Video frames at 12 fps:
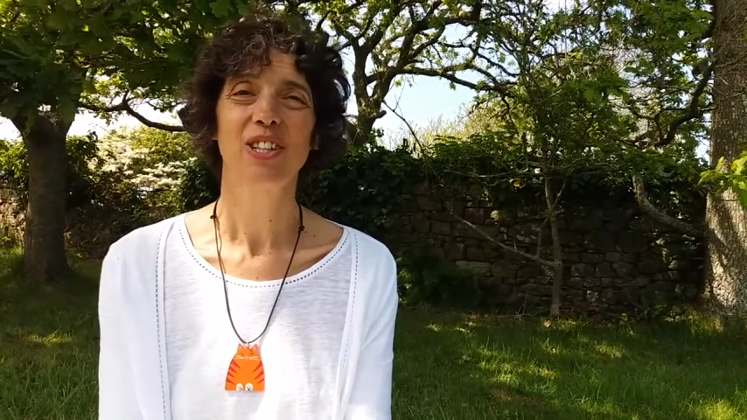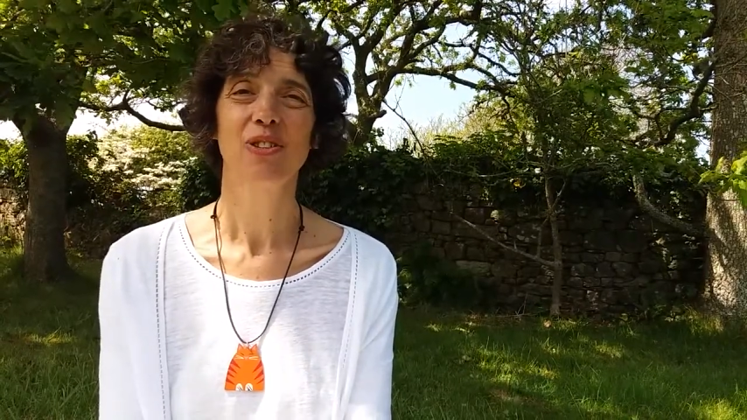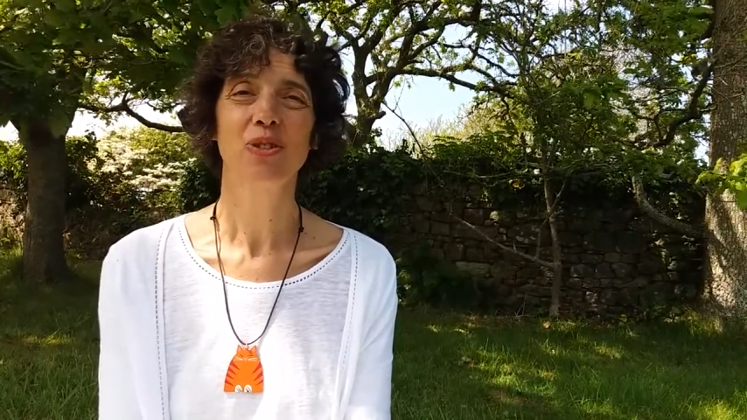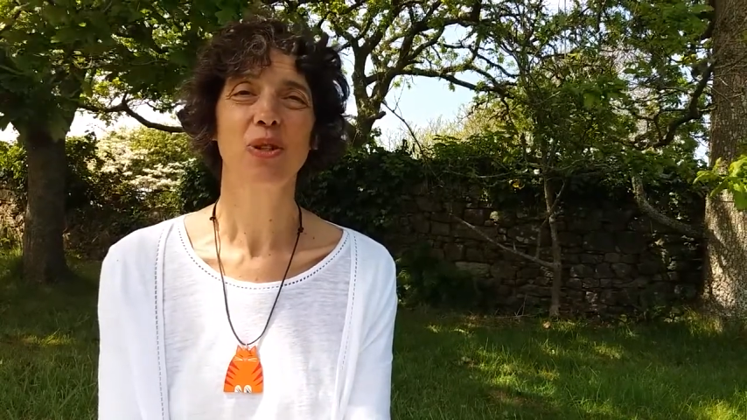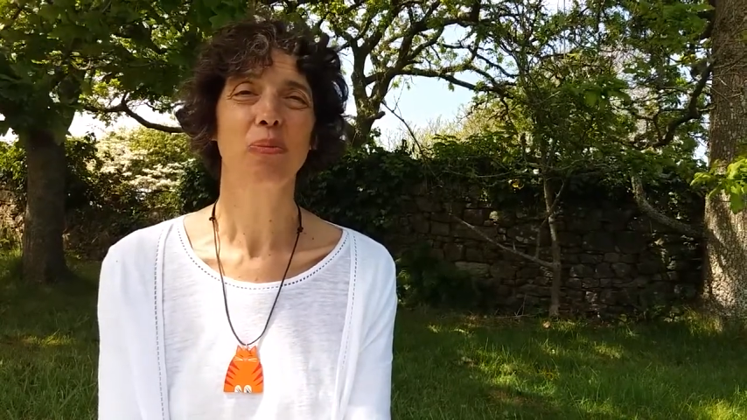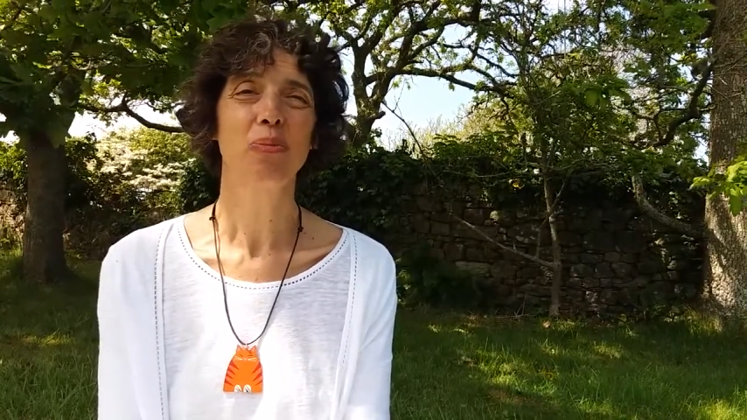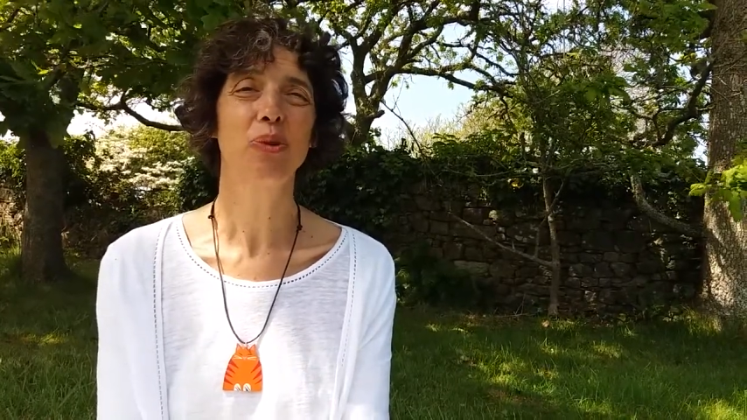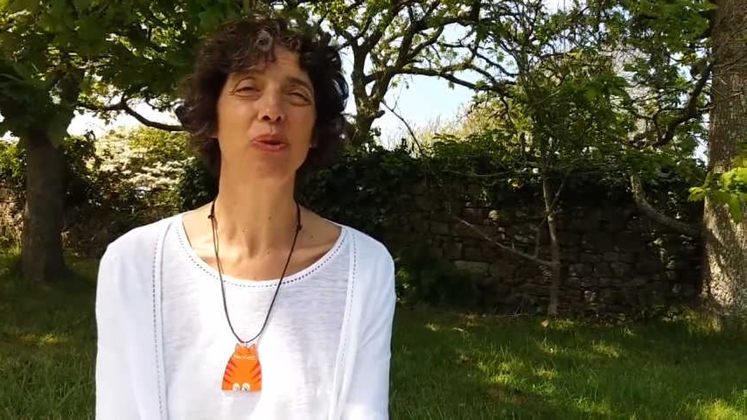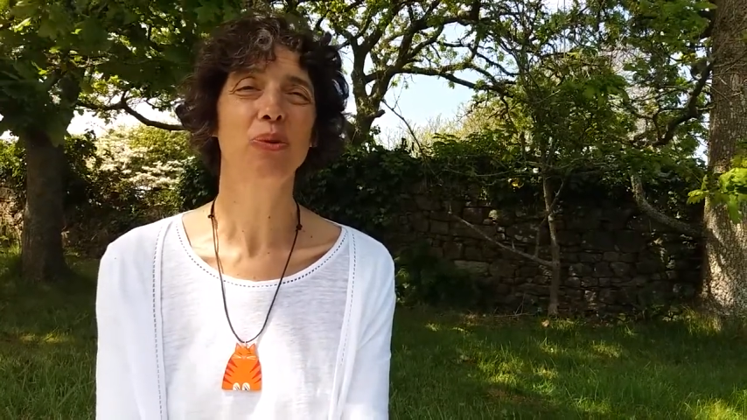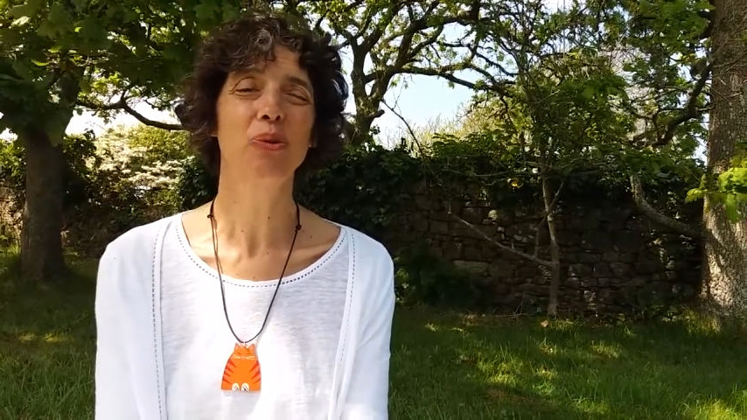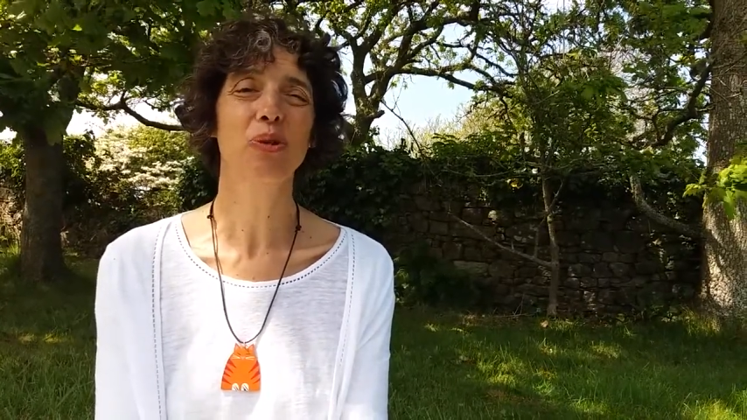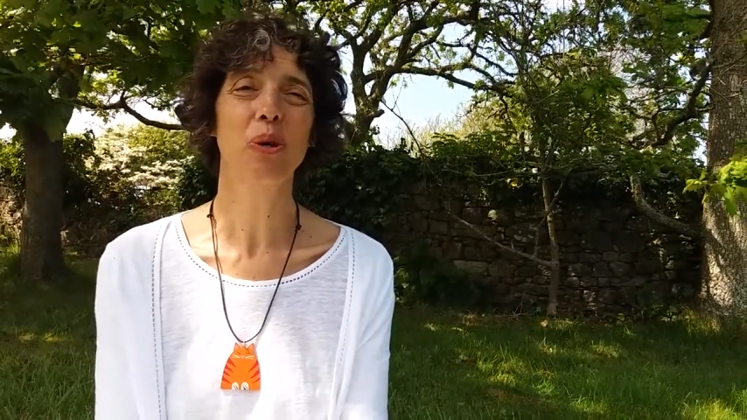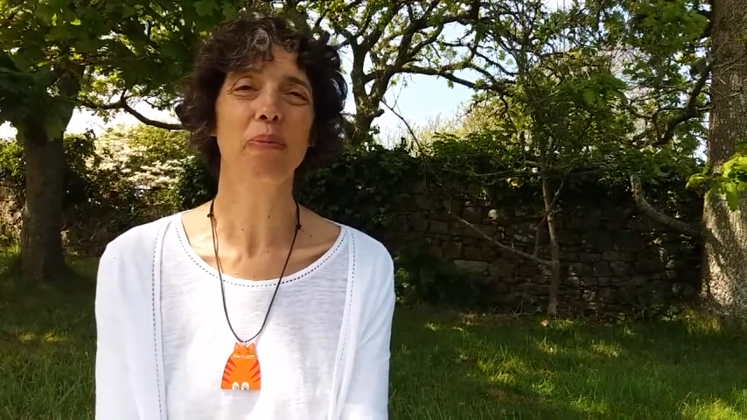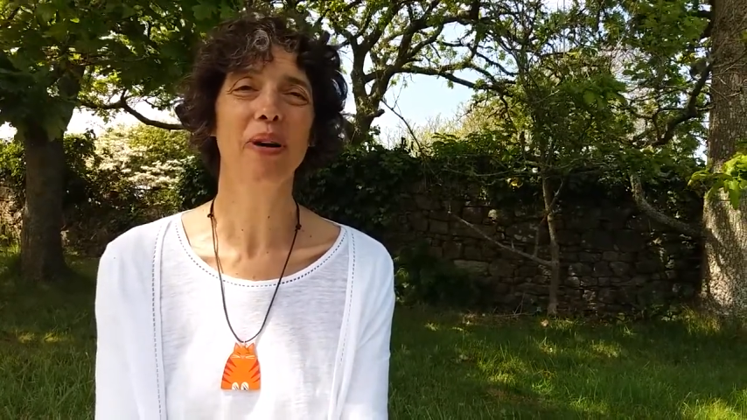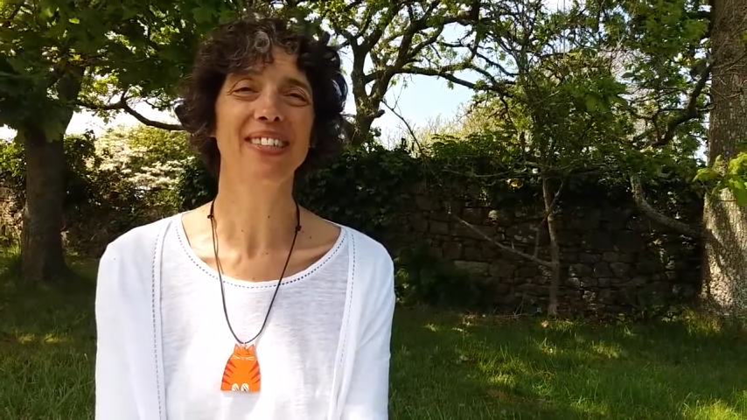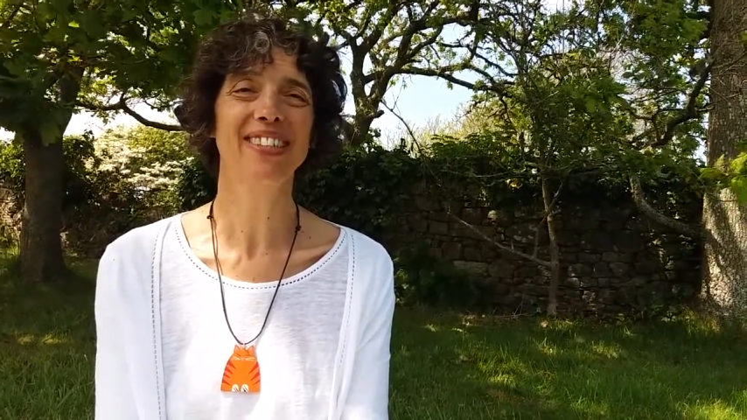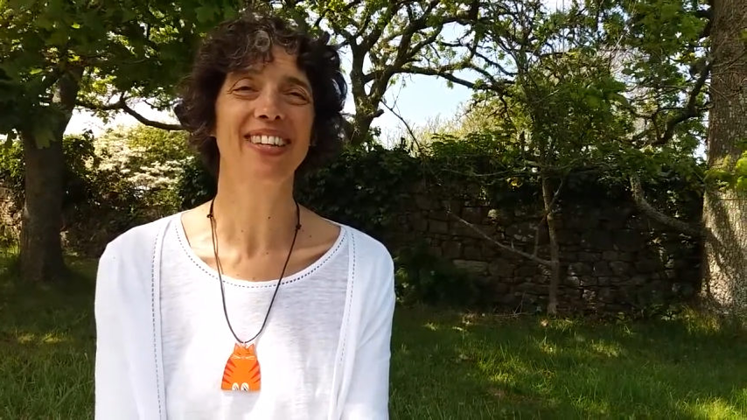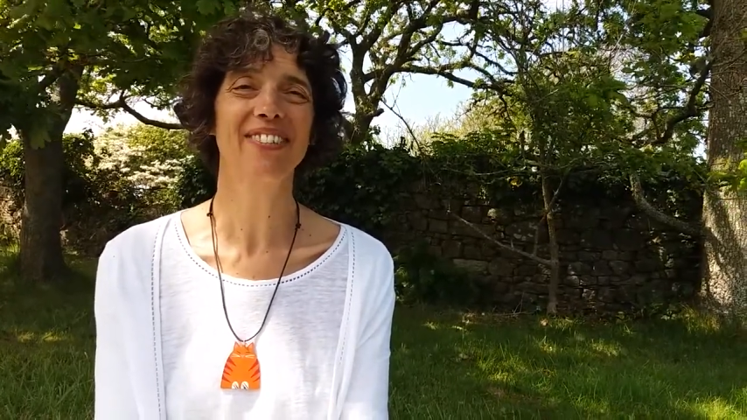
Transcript: Nous sommes tous repartis